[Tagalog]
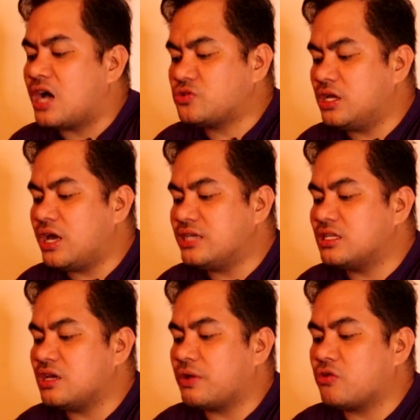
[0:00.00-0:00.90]
Actually
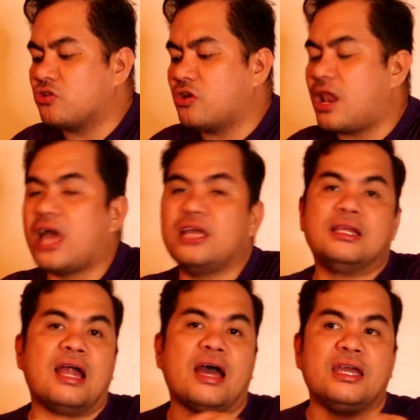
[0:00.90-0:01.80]
guys, natikman ko itong laing
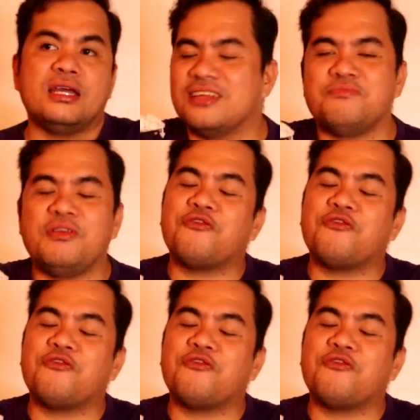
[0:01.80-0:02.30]
nila it,